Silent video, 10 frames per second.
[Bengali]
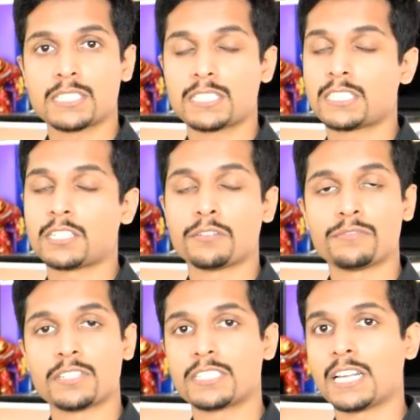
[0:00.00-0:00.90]
আছে সেটা
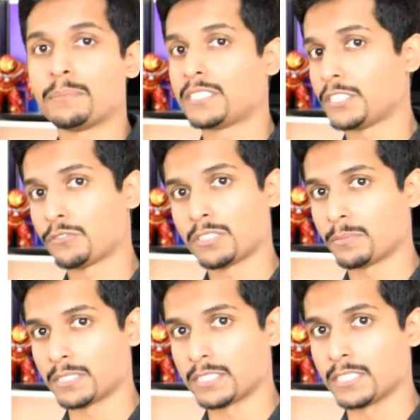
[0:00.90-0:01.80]
অবভিয়াসলি আমি চেঞ্জ করতে
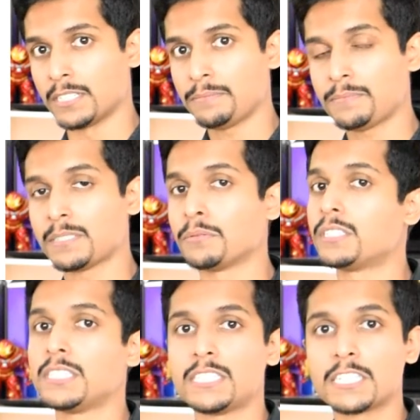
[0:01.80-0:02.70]
পারছি না এবং
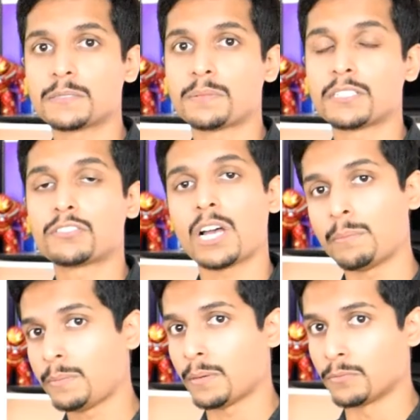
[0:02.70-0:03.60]
টিচিং এক্সপিরিয়েন্স
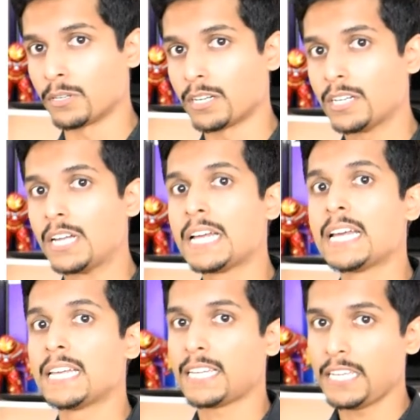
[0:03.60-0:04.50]
আমি পাবো না
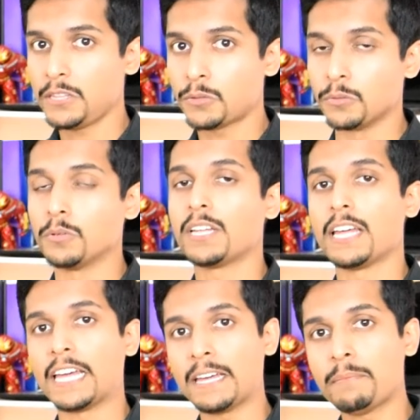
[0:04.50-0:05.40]
কিন্তু
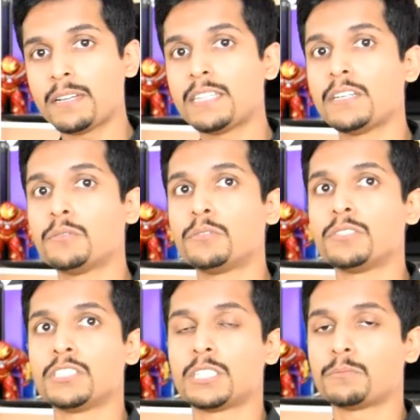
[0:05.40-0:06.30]
এ বাদে ওর
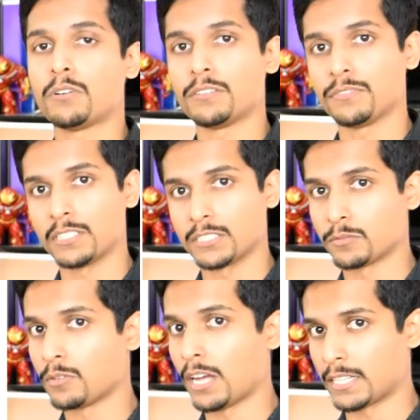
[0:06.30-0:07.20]
যেসব
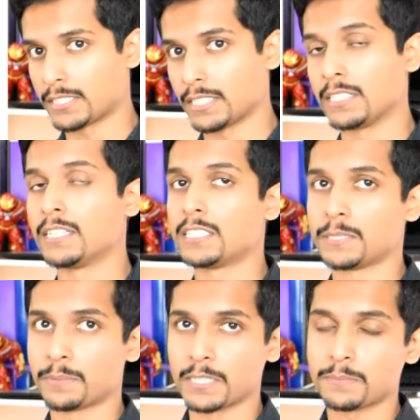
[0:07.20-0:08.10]
কোয়ালিফিকেশনগুলো আছে
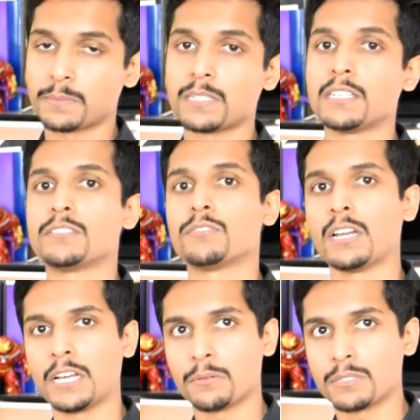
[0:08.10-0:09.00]
লিডারশিপ এক্সপিরিয়েন্স ওর
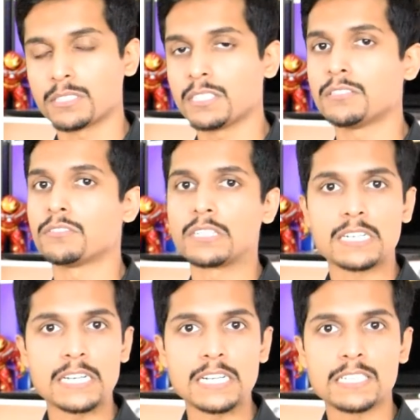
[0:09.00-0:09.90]
ল্যাঙ্গুয়েজ স্কিলস ওর
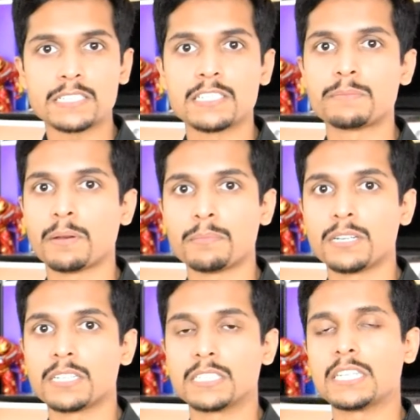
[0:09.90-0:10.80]
টেকনিক্যাল স্কিলস
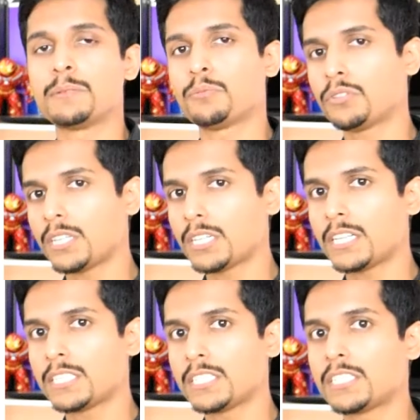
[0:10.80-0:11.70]
পাবলিকেশান এই
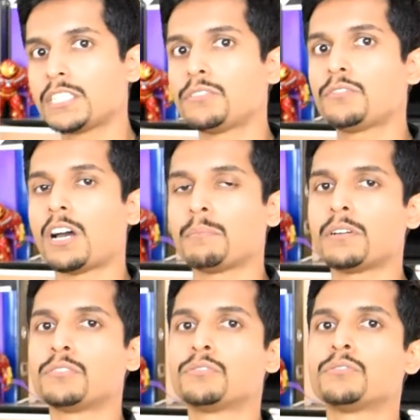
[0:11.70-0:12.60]
প্রত্যেকটা জিনিসই কিন্তু
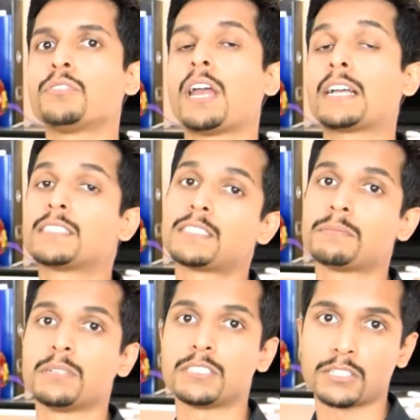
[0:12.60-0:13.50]
আমার জন্য
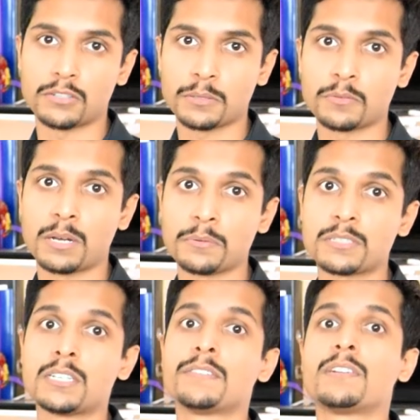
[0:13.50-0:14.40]
অ্যাক্সেসেবল ছিল এবং আমি
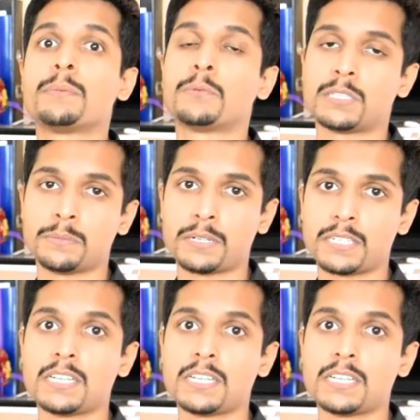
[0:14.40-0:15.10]
এটা ডেভেলপ করতে পারি